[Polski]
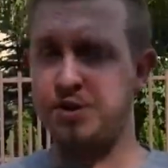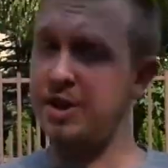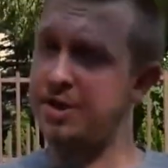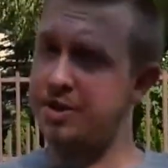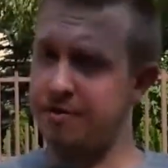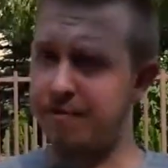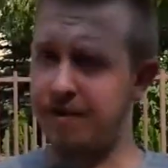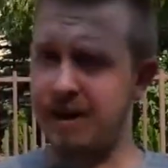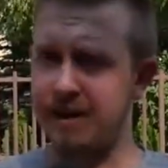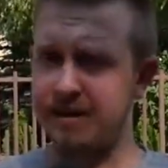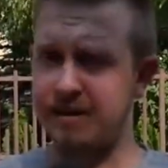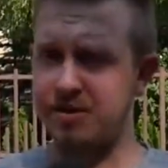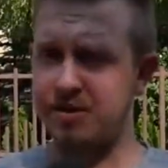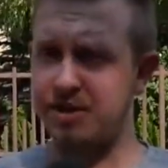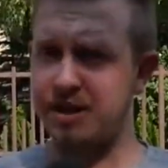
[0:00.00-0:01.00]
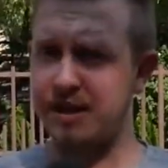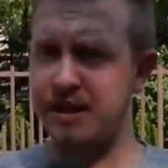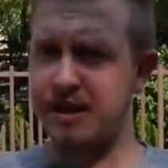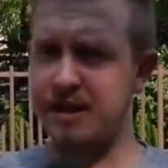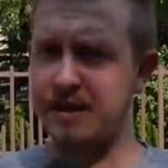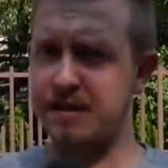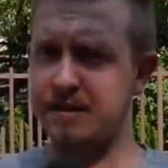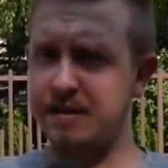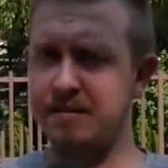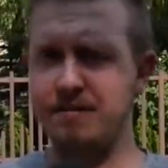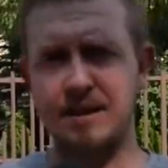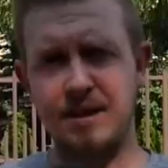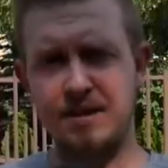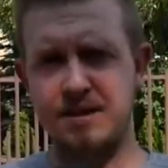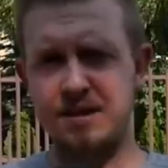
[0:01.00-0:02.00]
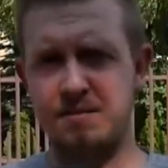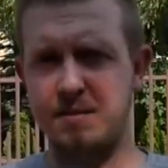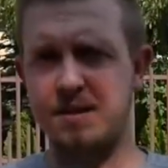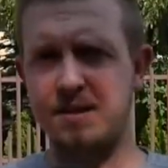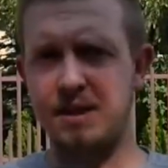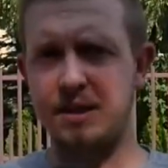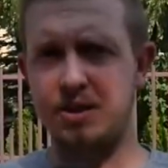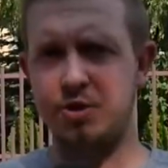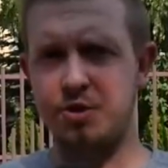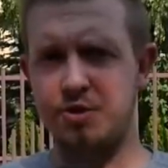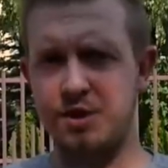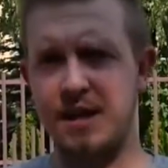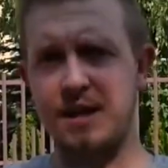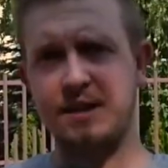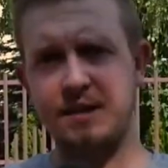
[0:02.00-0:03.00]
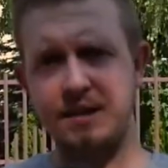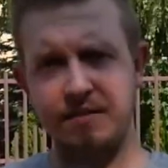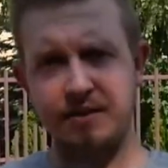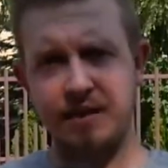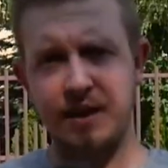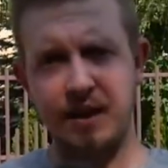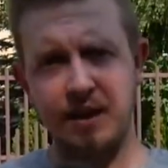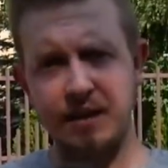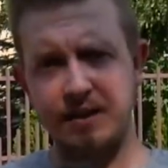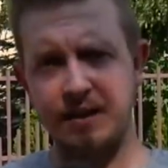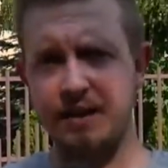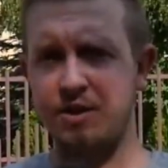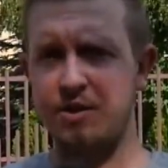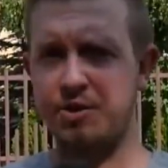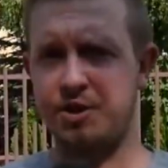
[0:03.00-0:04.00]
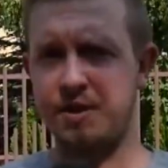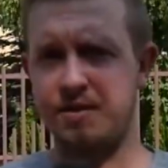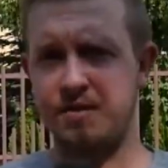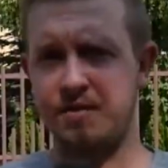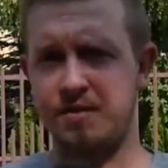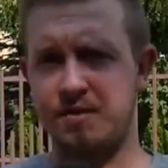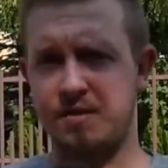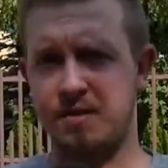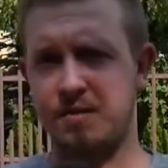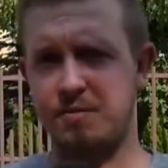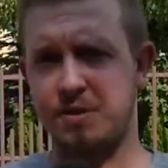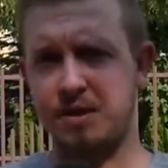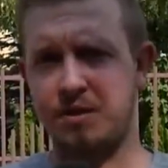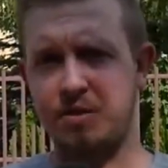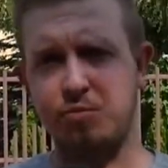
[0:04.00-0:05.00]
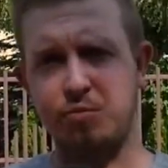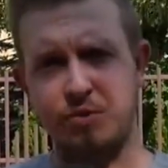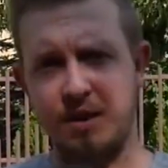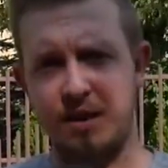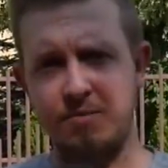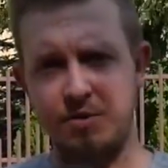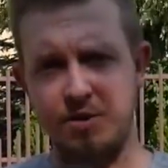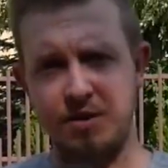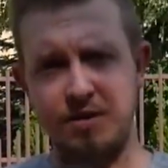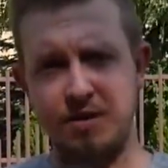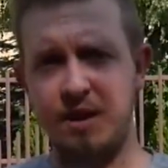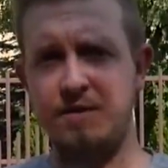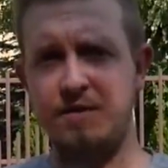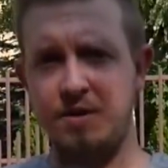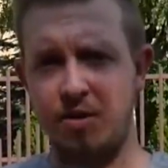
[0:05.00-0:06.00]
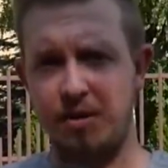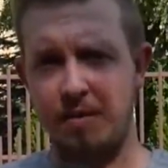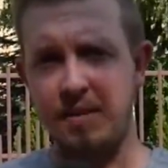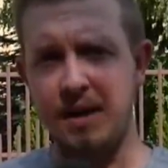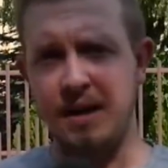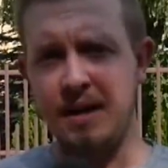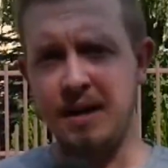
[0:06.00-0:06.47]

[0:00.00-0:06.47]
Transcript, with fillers: Cieszy fakt, że te wakacje spędzali dość aktywnie, a nie siedząc przed komputerem czy telewizorem.